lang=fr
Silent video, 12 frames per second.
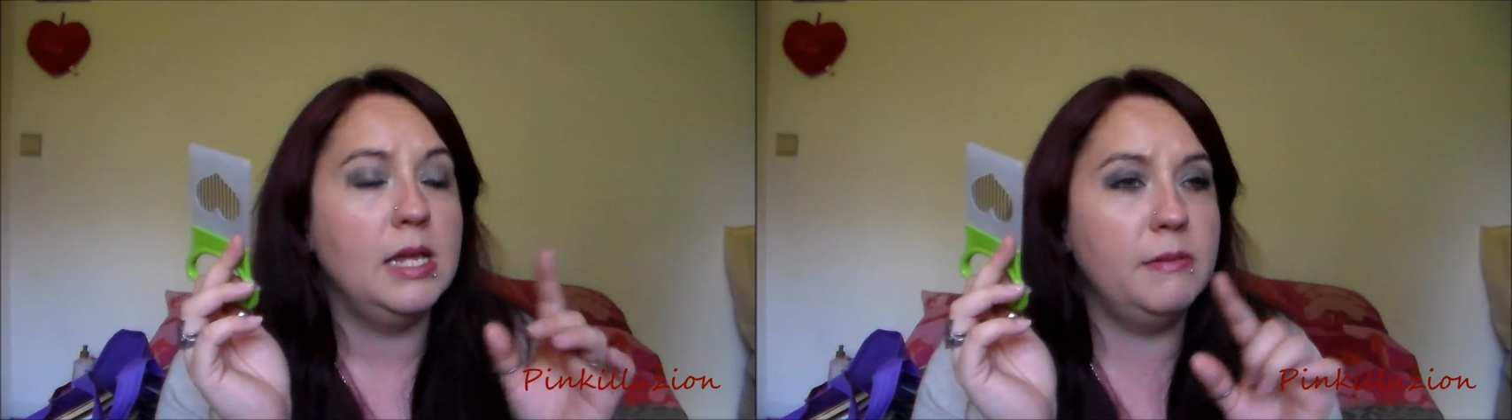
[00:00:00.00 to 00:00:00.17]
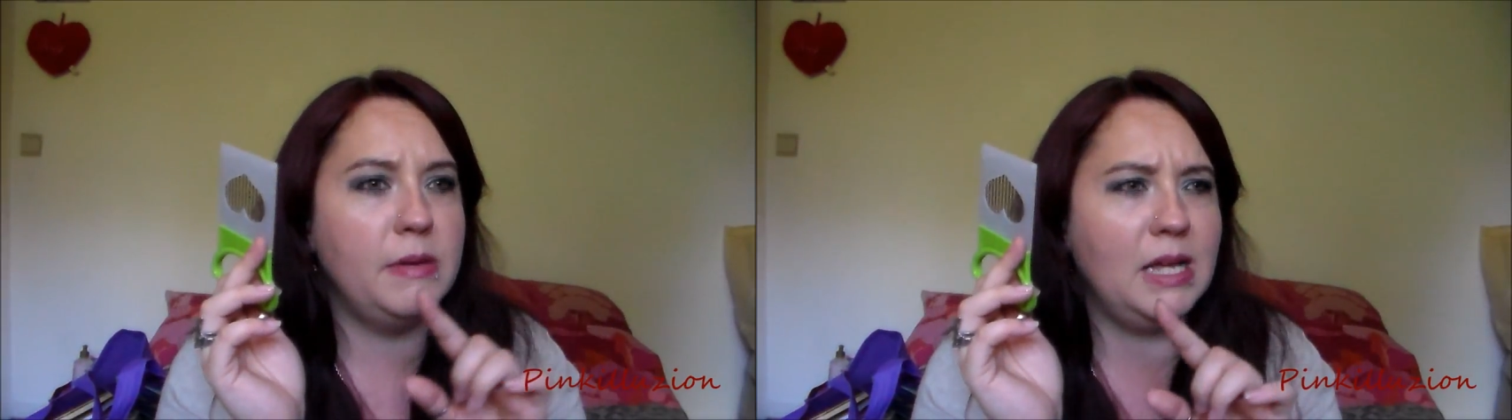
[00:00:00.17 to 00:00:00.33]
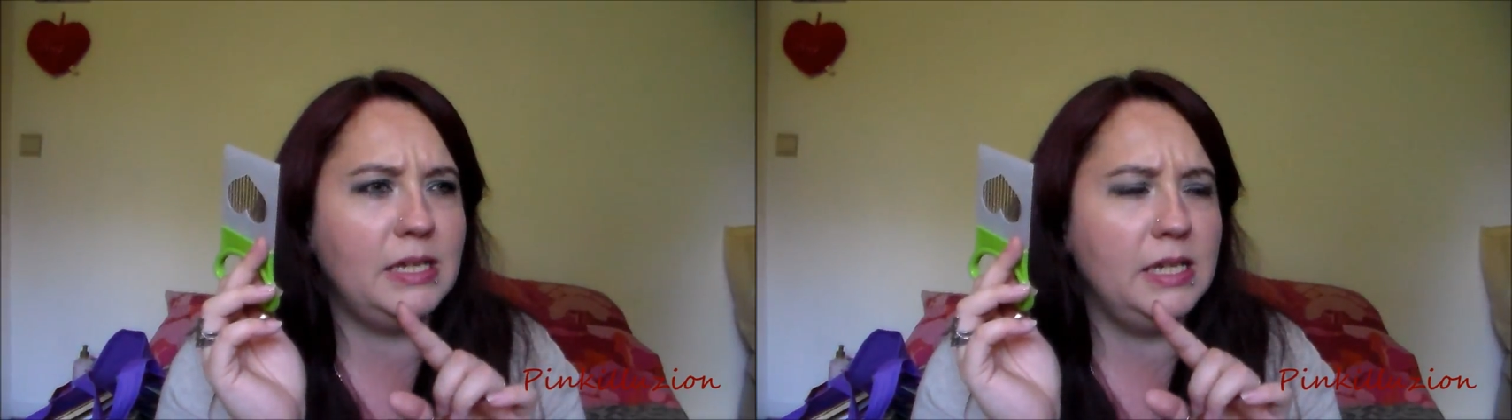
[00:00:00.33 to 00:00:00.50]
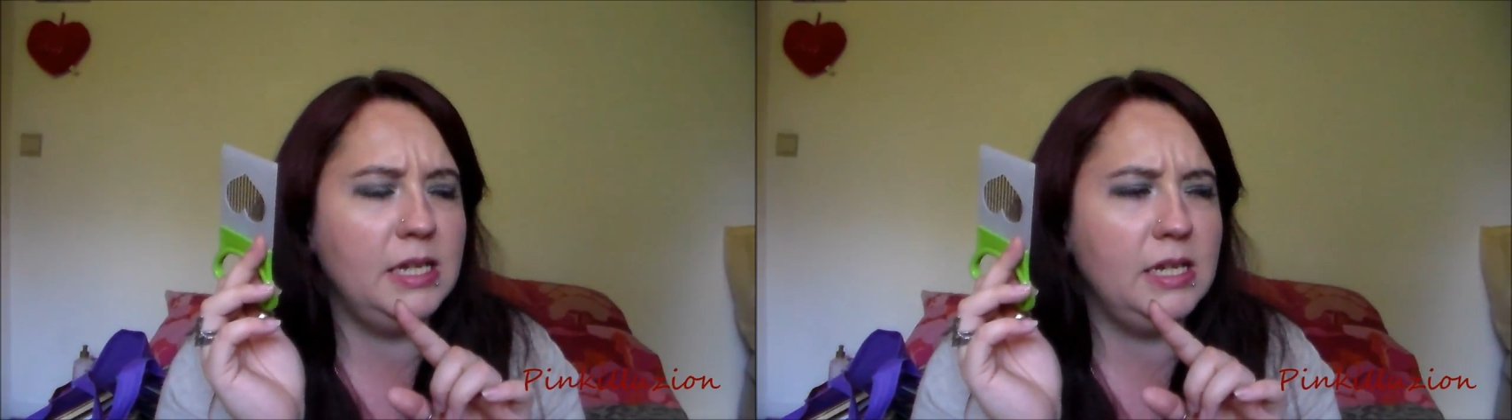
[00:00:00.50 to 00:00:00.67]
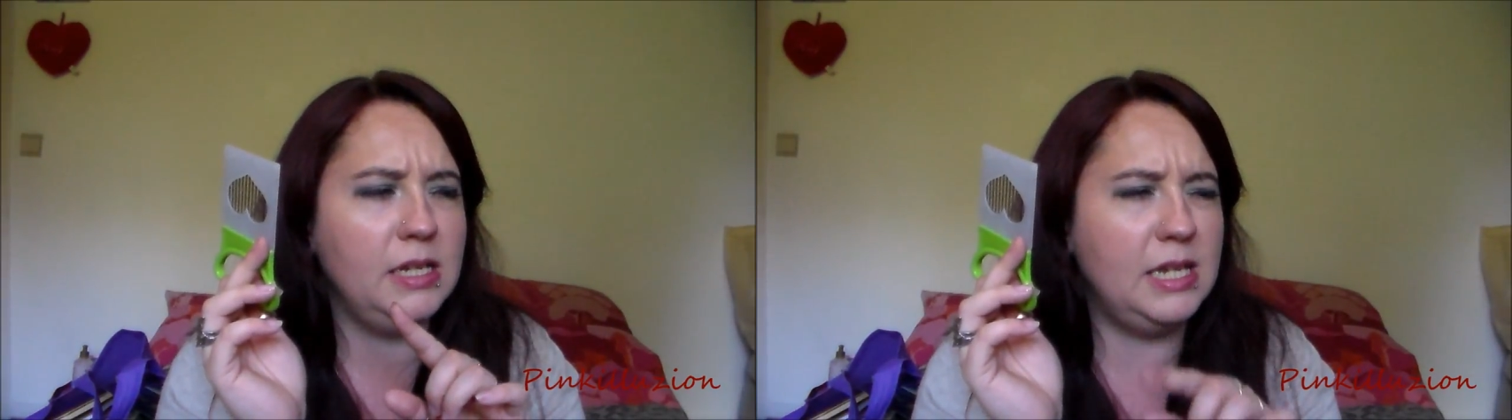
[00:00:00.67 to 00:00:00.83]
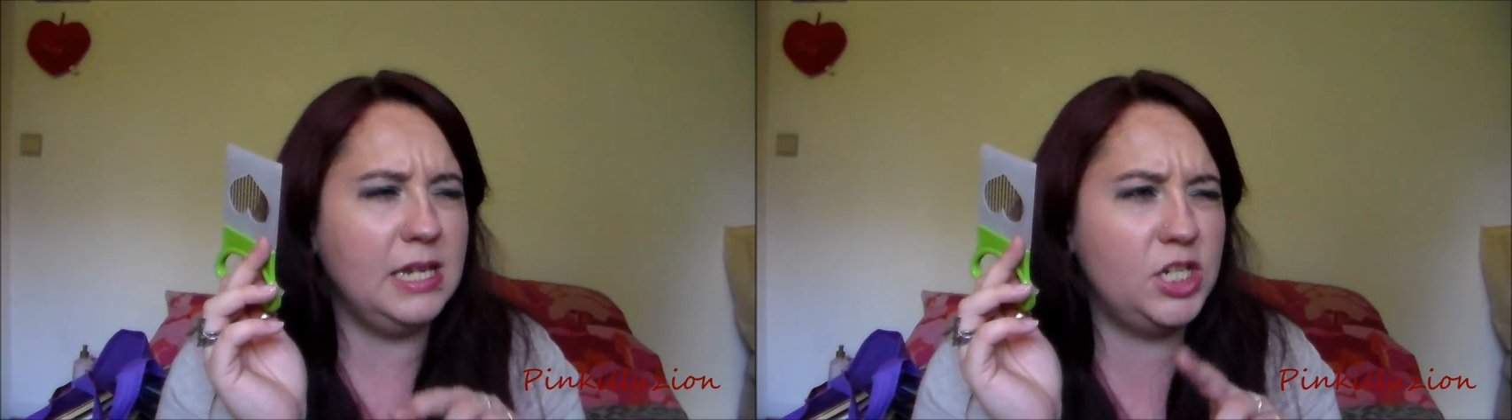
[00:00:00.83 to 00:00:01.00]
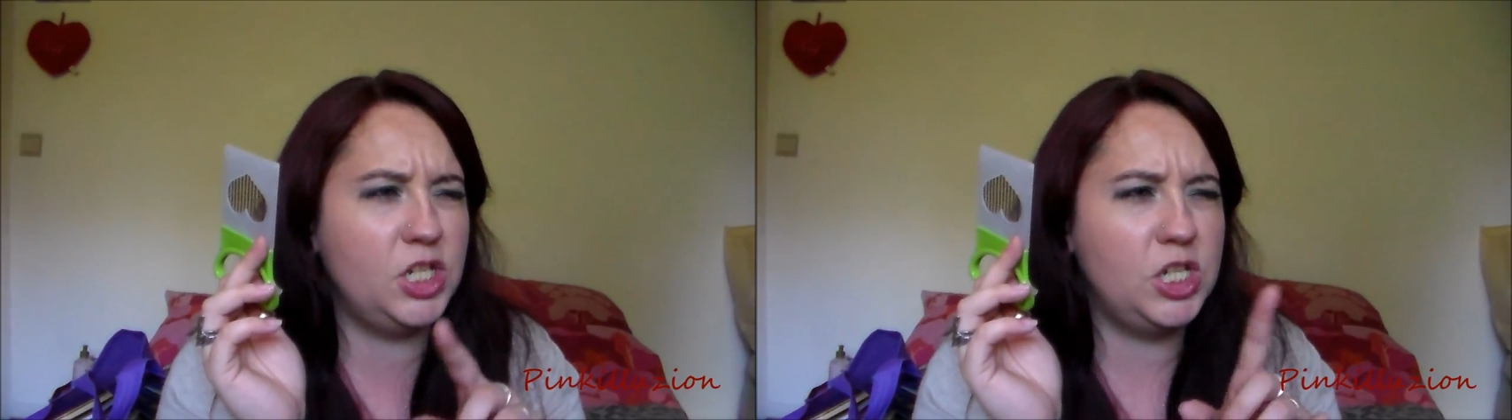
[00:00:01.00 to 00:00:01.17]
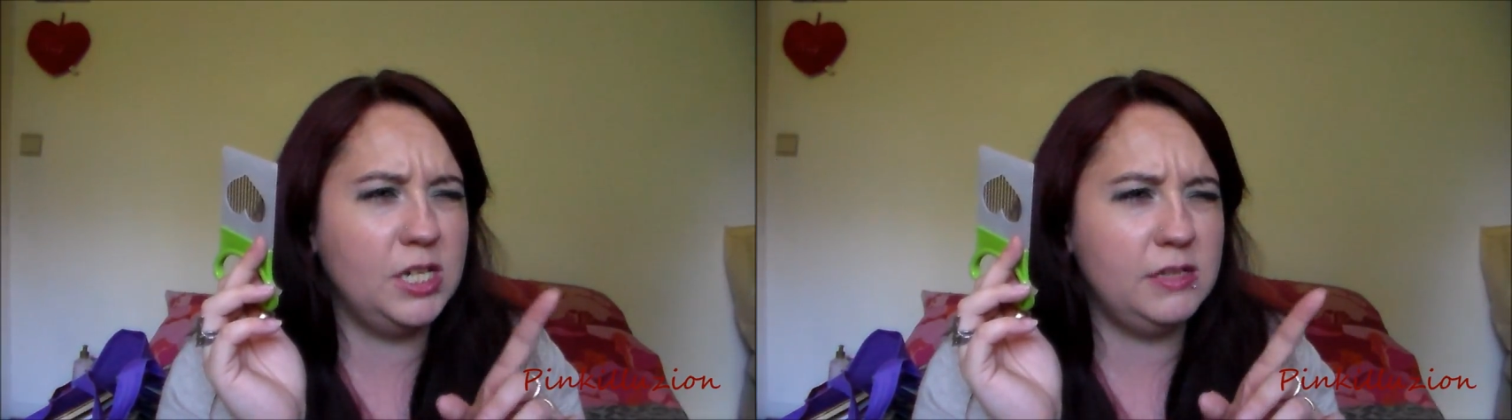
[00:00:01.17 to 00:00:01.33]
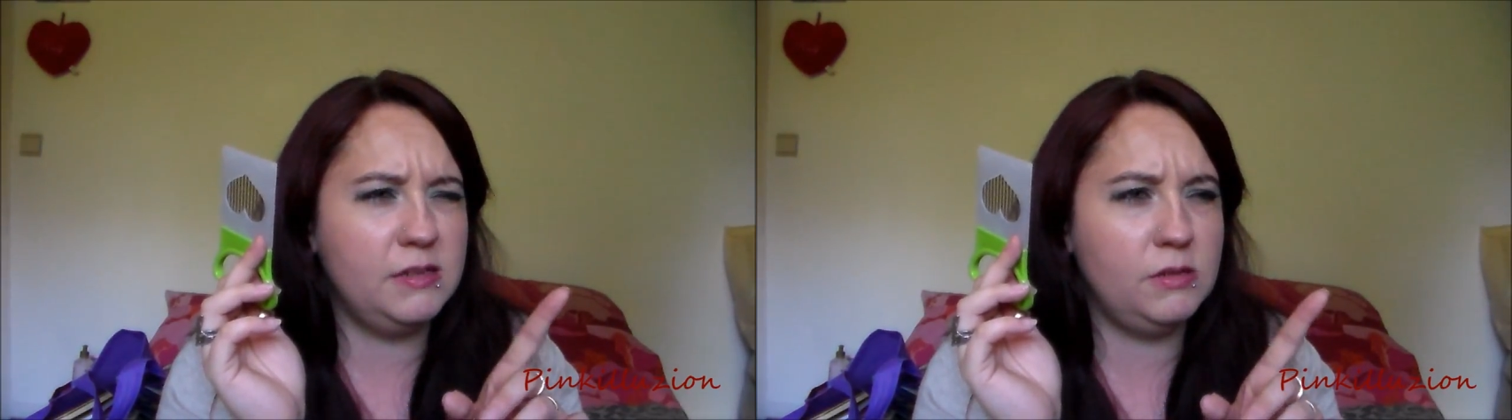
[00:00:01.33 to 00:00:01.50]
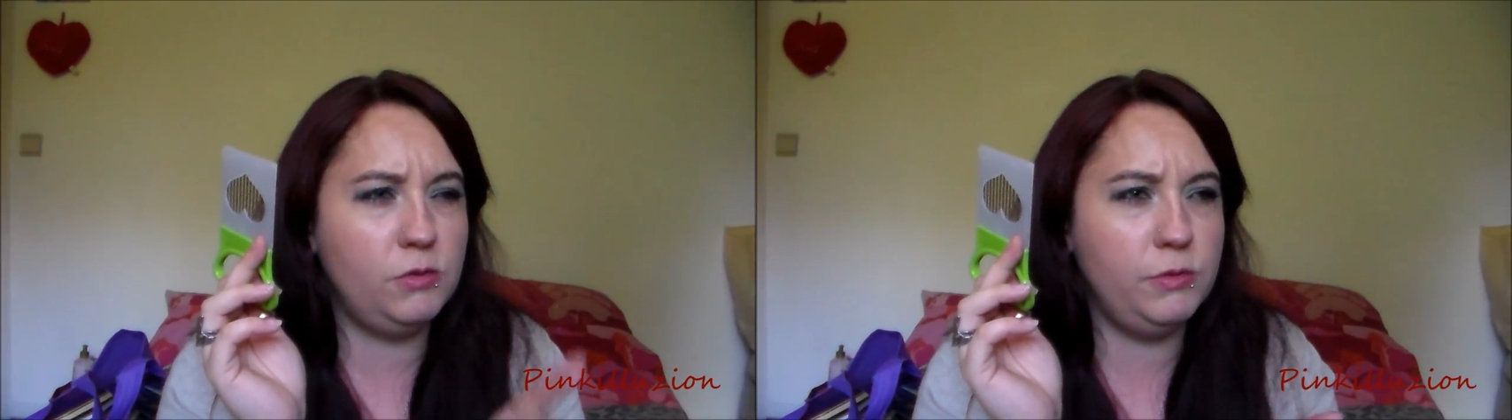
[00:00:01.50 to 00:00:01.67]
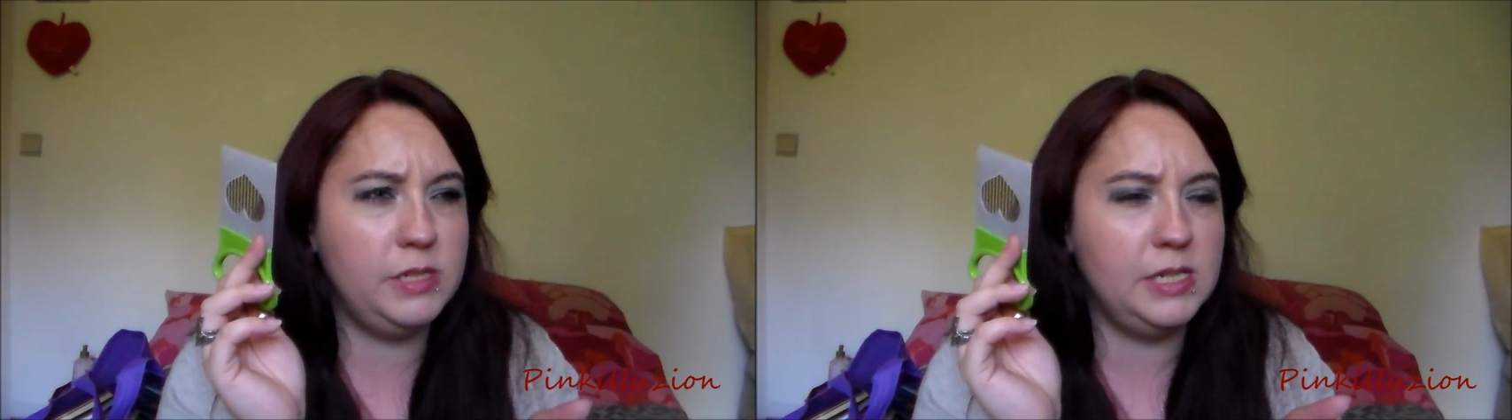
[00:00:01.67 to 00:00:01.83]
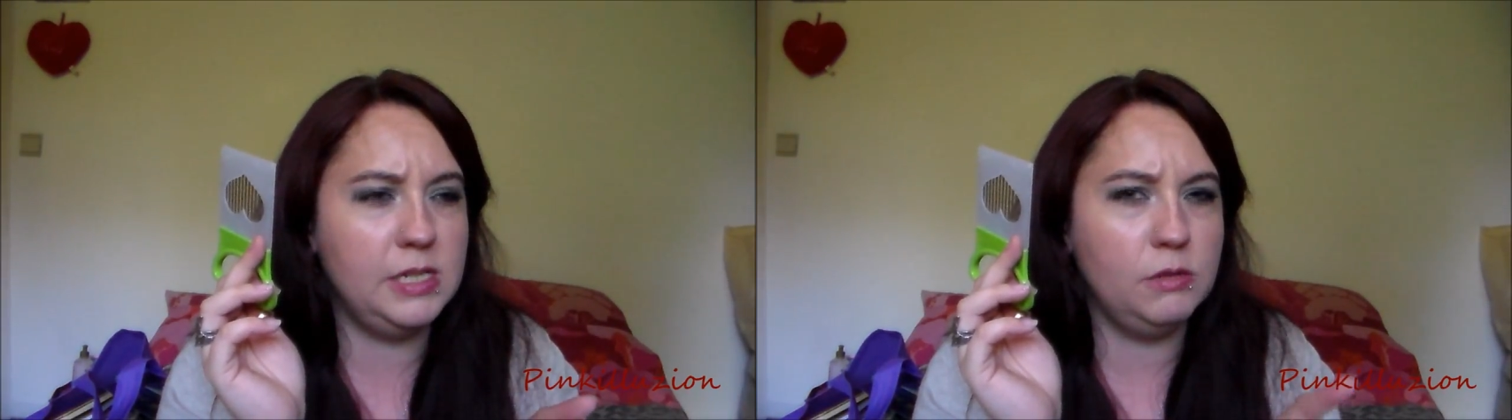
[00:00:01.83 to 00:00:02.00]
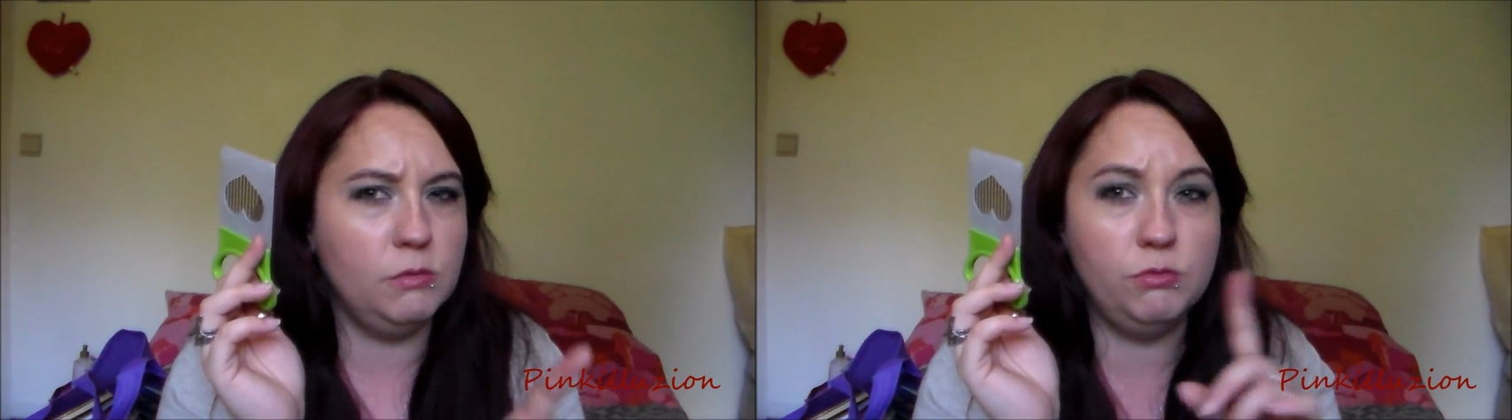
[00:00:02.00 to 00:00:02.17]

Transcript: Il est marqué gadget Cuisine